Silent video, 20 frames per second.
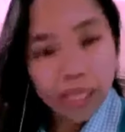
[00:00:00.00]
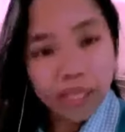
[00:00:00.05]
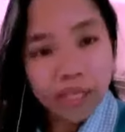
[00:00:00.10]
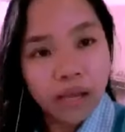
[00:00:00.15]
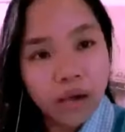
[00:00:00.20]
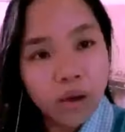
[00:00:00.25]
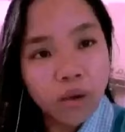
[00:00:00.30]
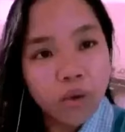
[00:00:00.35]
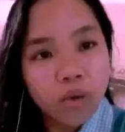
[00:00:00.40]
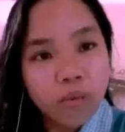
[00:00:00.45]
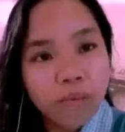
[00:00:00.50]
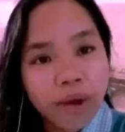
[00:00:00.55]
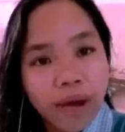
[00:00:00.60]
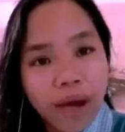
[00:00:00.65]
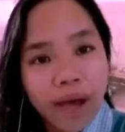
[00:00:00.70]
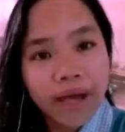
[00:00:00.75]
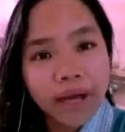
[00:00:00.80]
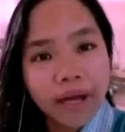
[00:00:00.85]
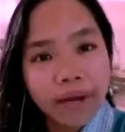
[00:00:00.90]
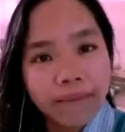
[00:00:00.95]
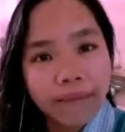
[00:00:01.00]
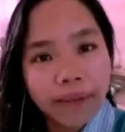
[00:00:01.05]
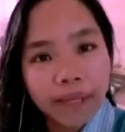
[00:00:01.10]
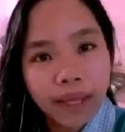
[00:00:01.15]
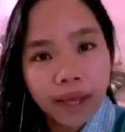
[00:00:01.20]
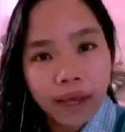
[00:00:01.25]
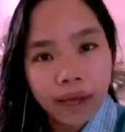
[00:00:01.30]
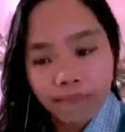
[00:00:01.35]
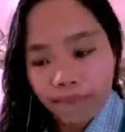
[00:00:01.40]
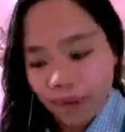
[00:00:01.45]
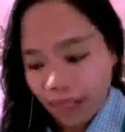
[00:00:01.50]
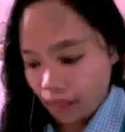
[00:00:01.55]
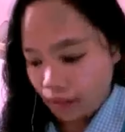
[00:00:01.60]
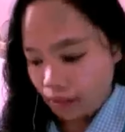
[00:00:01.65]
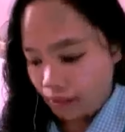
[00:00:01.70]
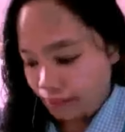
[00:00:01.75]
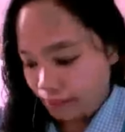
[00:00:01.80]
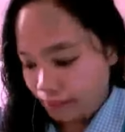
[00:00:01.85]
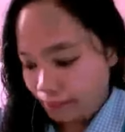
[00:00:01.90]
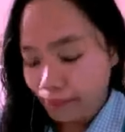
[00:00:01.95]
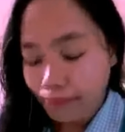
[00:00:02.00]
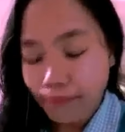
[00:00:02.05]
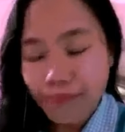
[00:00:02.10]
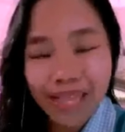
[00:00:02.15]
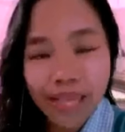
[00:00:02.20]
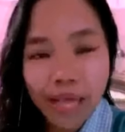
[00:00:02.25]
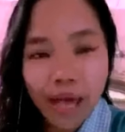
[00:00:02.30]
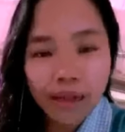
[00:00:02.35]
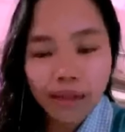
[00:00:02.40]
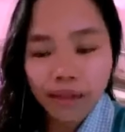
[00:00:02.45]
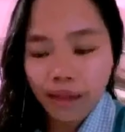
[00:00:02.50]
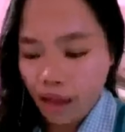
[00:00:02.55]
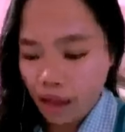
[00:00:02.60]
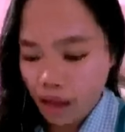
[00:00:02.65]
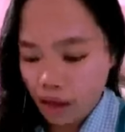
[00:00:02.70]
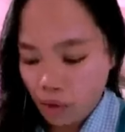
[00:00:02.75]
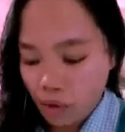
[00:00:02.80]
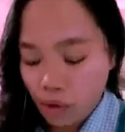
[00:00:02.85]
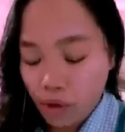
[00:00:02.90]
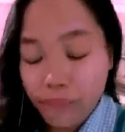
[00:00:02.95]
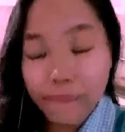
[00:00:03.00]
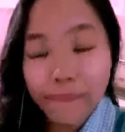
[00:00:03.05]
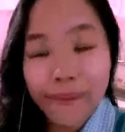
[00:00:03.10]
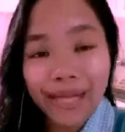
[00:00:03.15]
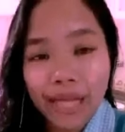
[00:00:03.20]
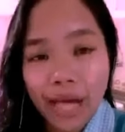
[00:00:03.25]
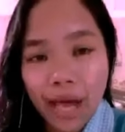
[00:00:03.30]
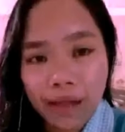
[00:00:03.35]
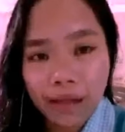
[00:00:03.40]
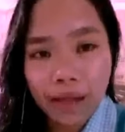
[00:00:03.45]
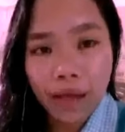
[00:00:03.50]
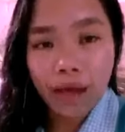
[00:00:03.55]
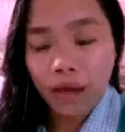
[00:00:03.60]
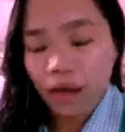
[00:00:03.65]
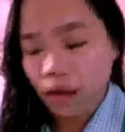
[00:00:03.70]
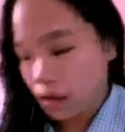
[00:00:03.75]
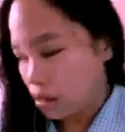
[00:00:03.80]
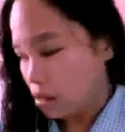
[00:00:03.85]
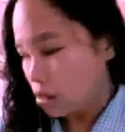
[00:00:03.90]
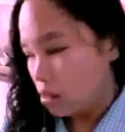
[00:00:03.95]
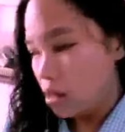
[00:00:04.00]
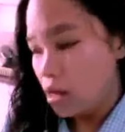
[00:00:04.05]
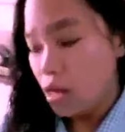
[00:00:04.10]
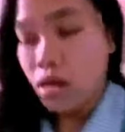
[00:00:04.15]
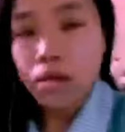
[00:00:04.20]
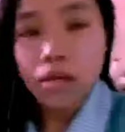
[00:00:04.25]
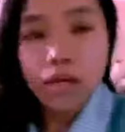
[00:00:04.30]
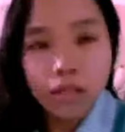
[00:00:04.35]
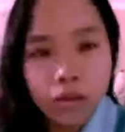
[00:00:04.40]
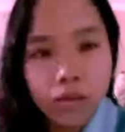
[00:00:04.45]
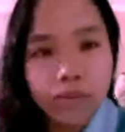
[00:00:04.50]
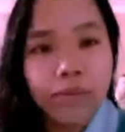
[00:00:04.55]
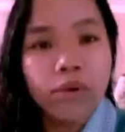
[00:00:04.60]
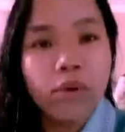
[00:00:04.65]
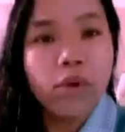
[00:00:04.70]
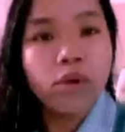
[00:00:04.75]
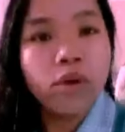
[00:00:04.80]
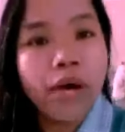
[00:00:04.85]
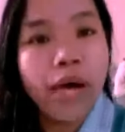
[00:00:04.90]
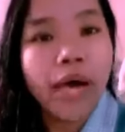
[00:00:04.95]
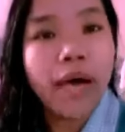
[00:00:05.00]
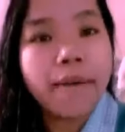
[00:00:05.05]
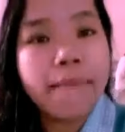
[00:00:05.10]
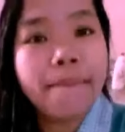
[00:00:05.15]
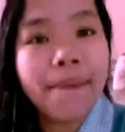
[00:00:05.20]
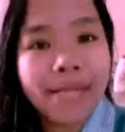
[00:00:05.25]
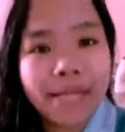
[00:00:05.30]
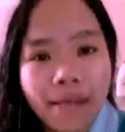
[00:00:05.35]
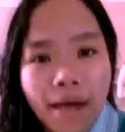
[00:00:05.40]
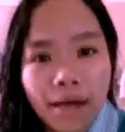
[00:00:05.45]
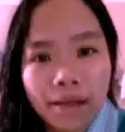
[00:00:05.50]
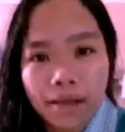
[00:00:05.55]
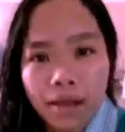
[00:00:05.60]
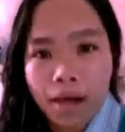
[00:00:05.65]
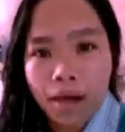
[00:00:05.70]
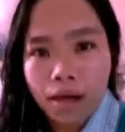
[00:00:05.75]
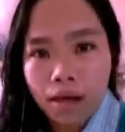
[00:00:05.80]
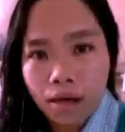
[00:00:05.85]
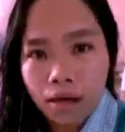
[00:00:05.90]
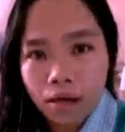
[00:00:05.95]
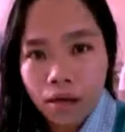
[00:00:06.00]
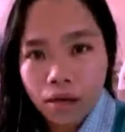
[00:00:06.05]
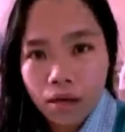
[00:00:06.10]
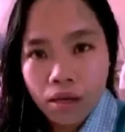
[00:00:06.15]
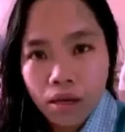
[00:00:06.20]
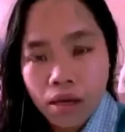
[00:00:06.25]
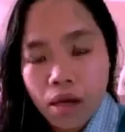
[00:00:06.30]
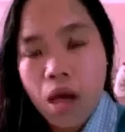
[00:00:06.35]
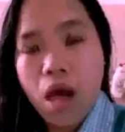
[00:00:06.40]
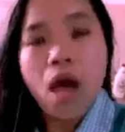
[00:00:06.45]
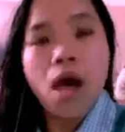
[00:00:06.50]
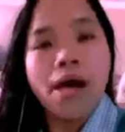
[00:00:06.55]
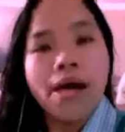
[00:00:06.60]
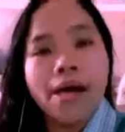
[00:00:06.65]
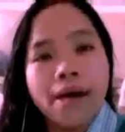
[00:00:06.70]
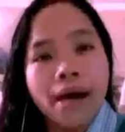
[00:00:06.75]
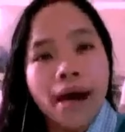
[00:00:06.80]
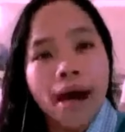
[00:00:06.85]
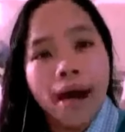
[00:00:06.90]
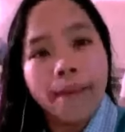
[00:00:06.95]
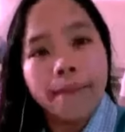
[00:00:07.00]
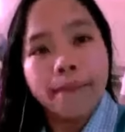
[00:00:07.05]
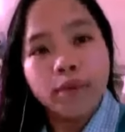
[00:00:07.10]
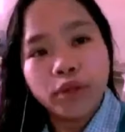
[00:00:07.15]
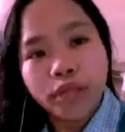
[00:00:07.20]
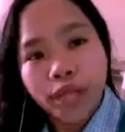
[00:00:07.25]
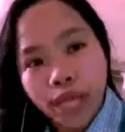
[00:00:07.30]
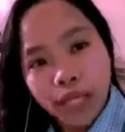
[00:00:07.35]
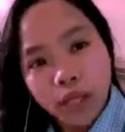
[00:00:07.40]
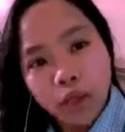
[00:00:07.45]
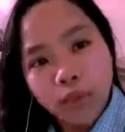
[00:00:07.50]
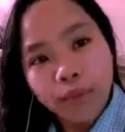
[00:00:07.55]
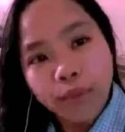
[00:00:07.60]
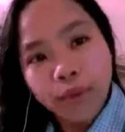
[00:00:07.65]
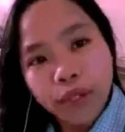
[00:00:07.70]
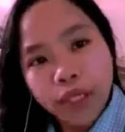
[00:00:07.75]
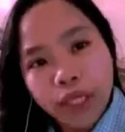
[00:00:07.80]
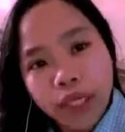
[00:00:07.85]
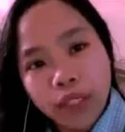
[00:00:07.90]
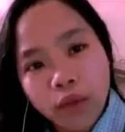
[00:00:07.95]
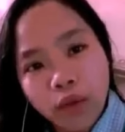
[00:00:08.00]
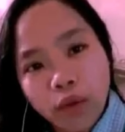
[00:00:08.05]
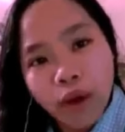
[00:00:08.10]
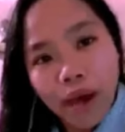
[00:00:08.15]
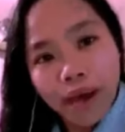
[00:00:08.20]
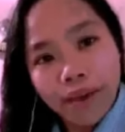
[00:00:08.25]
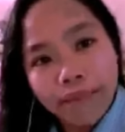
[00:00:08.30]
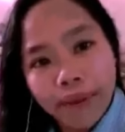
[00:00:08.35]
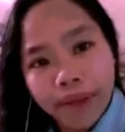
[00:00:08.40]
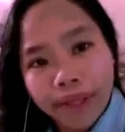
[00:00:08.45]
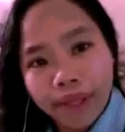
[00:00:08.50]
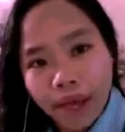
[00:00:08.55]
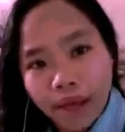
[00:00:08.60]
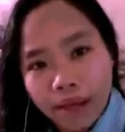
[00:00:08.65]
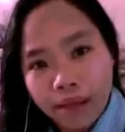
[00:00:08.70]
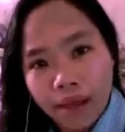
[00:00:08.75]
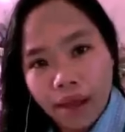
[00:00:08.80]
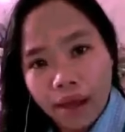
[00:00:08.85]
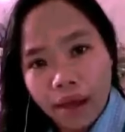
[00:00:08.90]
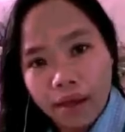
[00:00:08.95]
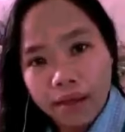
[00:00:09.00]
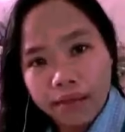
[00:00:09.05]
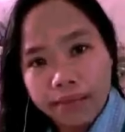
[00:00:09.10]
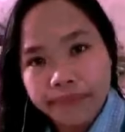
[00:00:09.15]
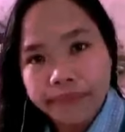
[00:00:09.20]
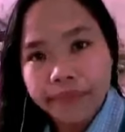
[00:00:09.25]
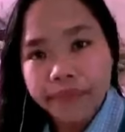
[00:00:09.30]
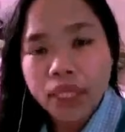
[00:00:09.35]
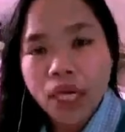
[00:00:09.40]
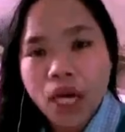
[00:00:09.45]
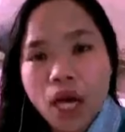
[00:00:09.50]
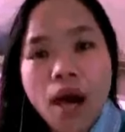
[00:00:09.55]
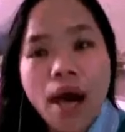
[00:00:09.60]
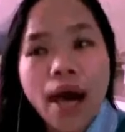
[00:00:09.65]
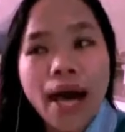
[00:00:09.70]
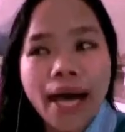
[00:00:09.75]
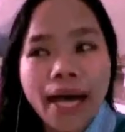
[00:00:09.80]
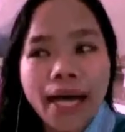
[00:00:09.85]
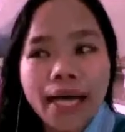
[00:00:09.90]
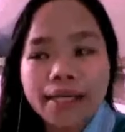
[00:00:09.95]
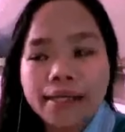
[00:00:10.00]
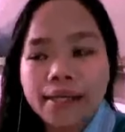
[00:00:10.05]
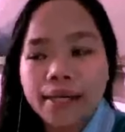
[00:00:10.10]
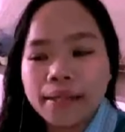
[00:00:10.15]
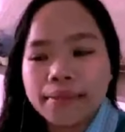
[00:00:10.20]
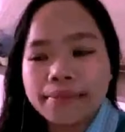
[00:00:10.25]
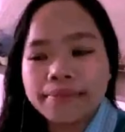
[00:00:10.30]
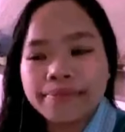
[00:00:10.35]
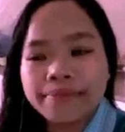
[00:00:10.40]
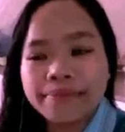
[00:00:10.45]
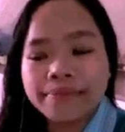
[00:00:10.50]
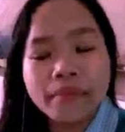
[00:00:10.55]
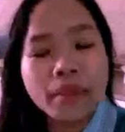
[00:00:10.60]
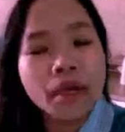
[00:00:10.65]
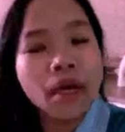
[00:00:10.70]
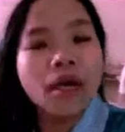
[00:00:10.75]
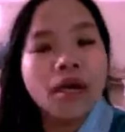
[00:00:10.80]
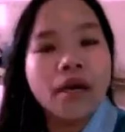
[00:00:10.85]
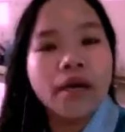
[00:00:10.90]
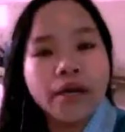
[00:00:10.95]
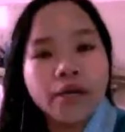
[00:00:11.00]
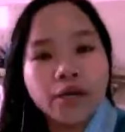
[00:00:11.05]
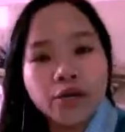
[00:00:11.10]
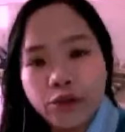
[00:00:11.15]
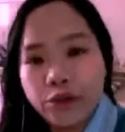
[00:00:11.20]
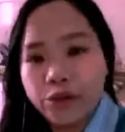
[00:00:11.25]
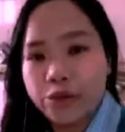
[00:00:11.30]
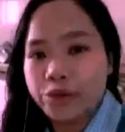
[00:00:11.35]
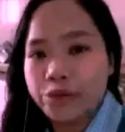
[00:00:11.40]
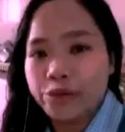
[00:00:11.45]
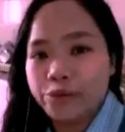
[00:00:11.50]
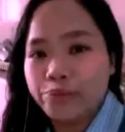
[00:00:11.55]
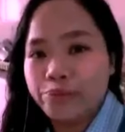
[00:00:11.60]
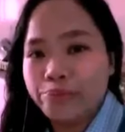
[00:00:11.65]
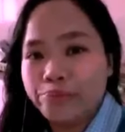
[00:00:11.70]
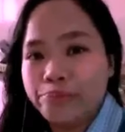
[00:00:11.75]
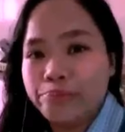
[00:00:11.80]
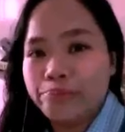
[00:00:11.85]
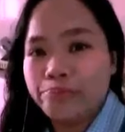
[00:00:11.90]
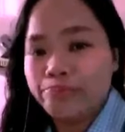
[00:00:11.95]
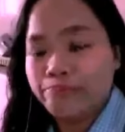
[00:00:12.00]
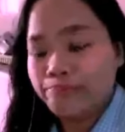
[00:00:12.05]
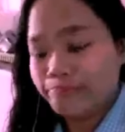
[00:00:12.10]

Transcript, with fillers: Kasi hindi ako kumakain ng pata, bat, batata or patata. Dito po ay batata. Ang potato po dito ay batata. At uh, yun.